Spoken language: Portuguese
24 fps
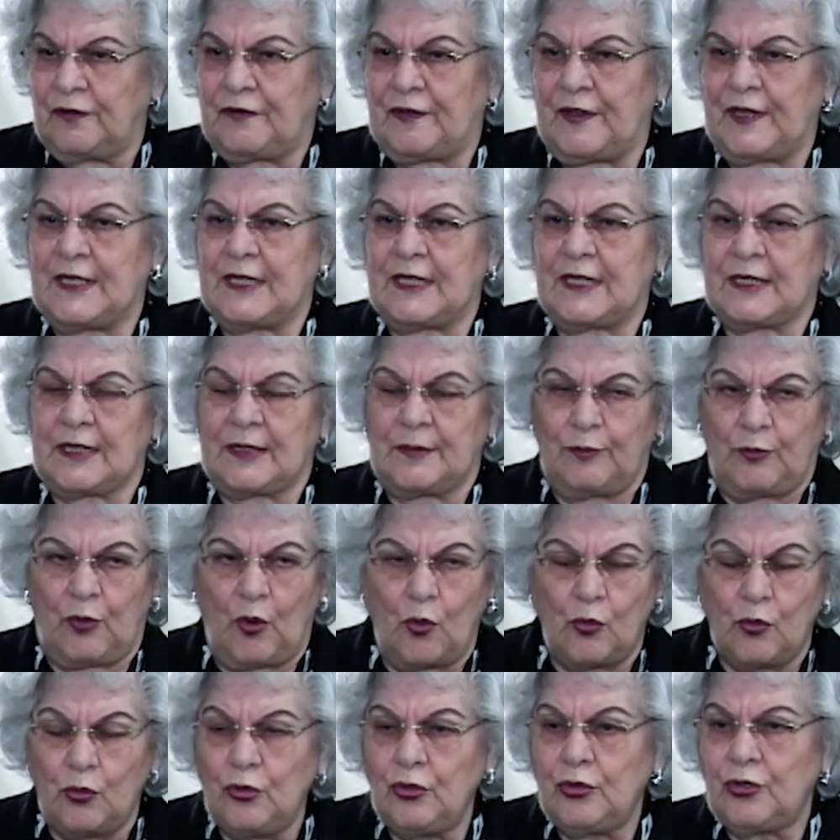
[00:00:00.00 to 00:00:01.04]
fez
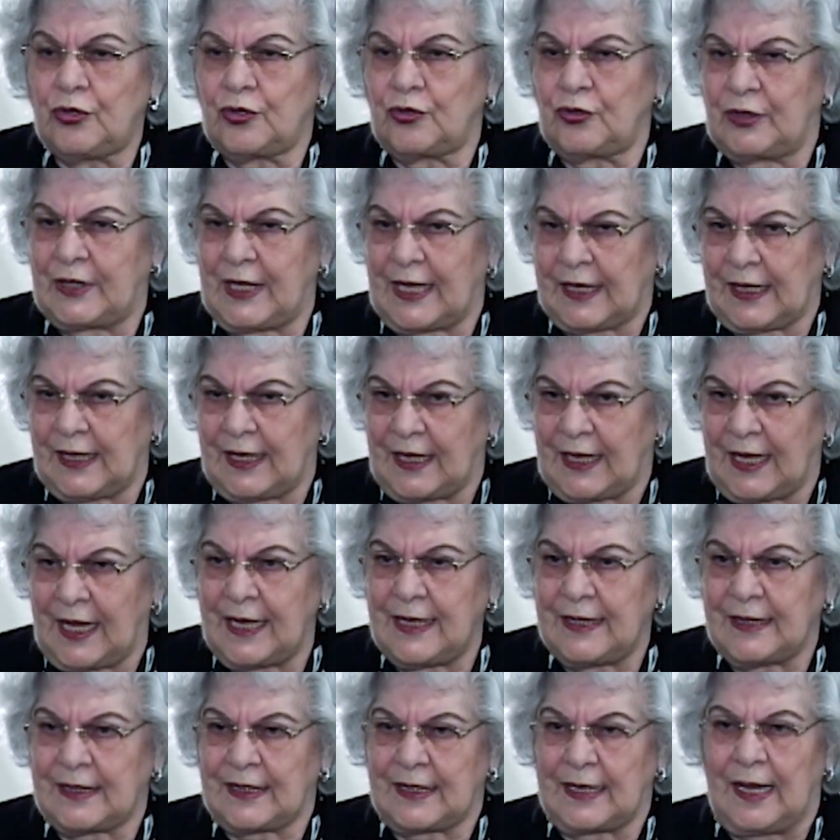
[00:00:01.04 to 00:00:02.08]
bom uso da
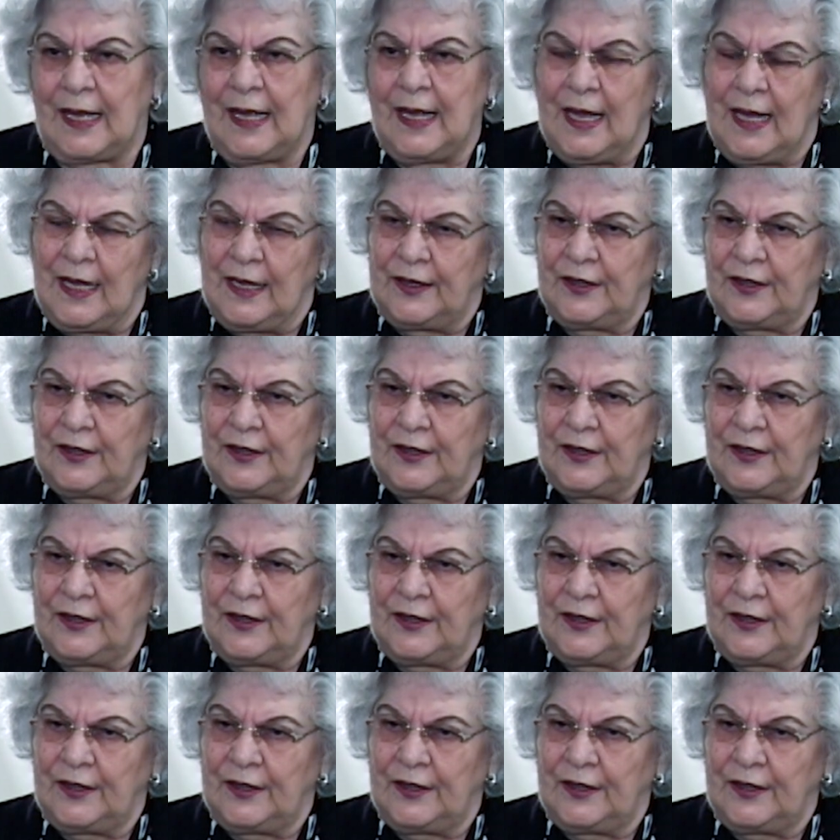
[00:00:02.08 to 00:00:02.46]
riqueza,